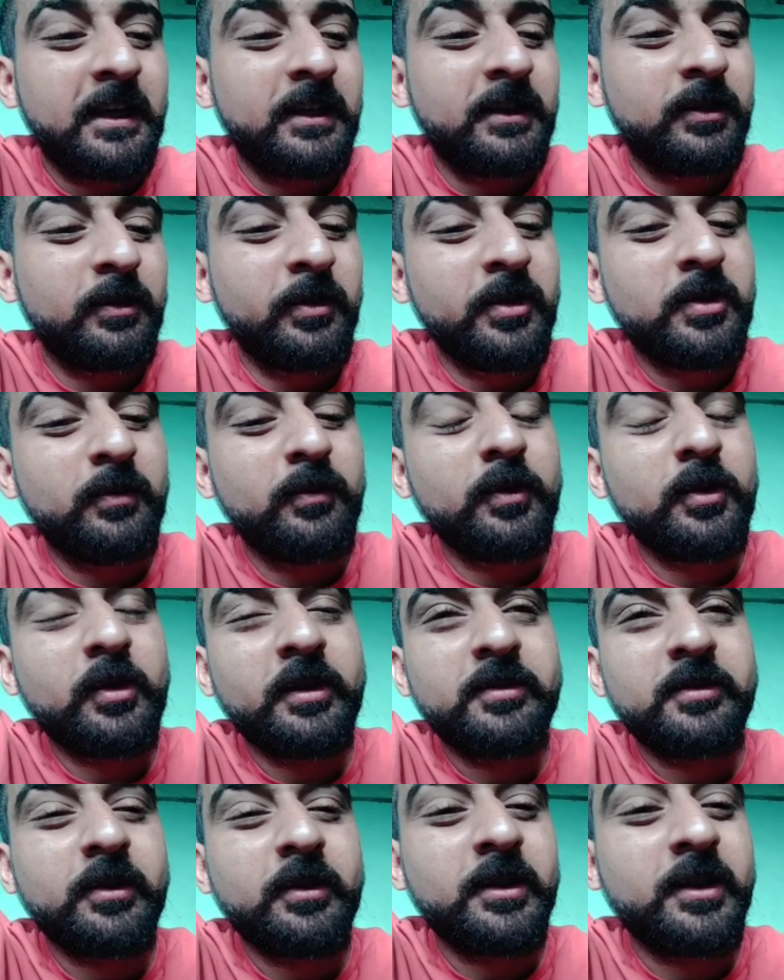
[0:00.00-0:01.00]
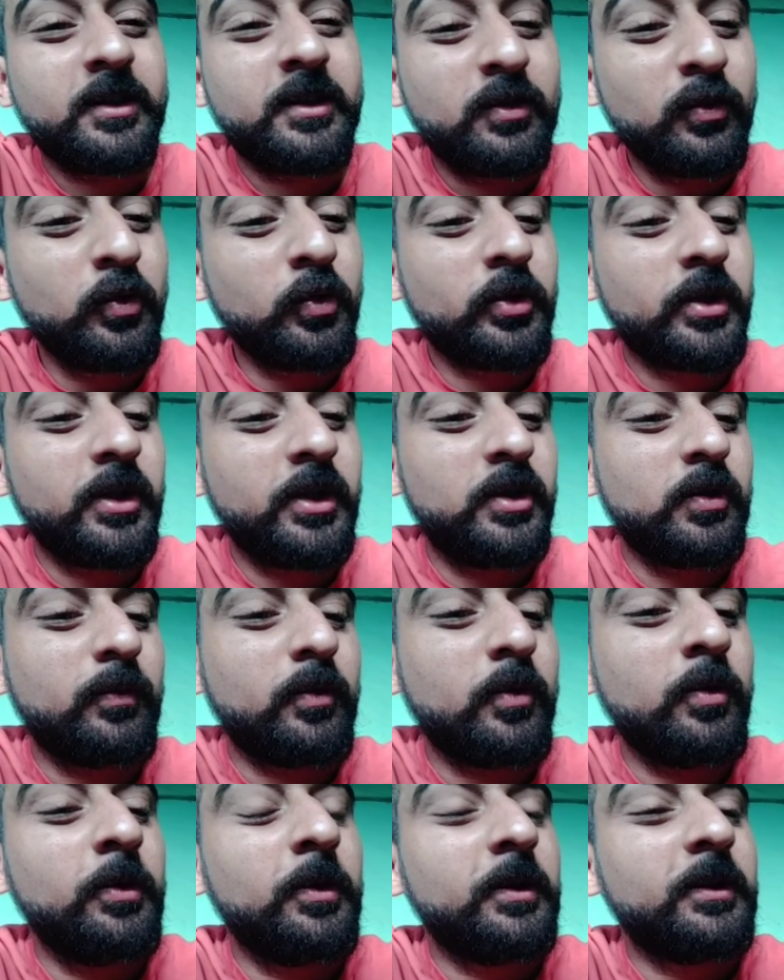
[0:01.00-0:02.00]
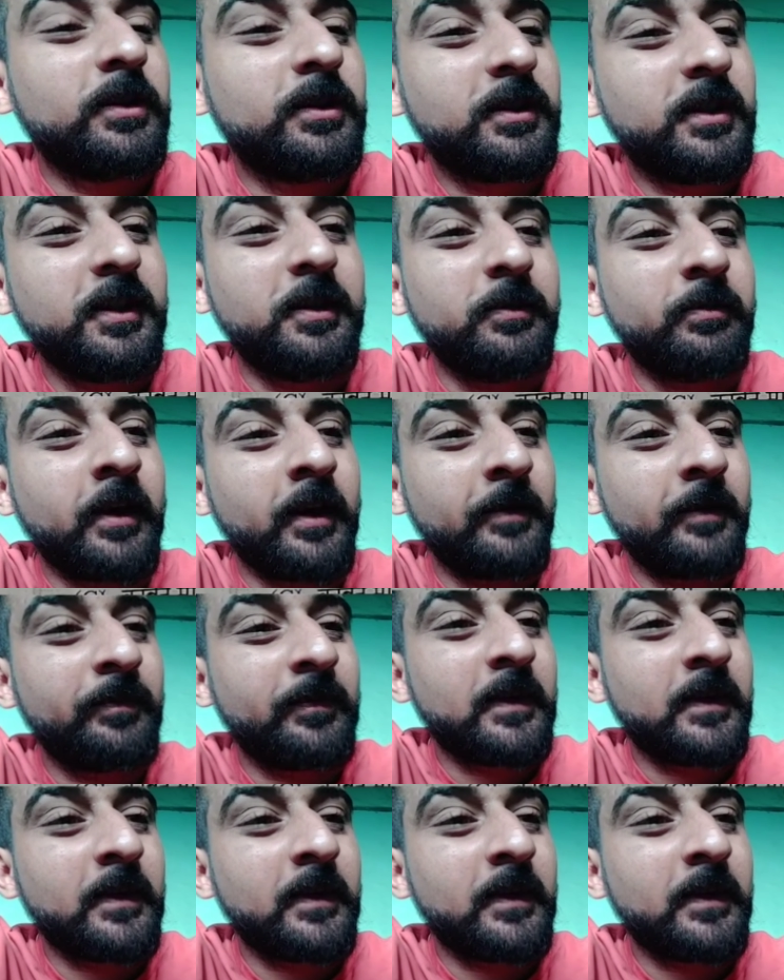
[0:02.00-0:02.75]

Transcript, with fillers: तो ये जो वो 2022 की जो वो थीम है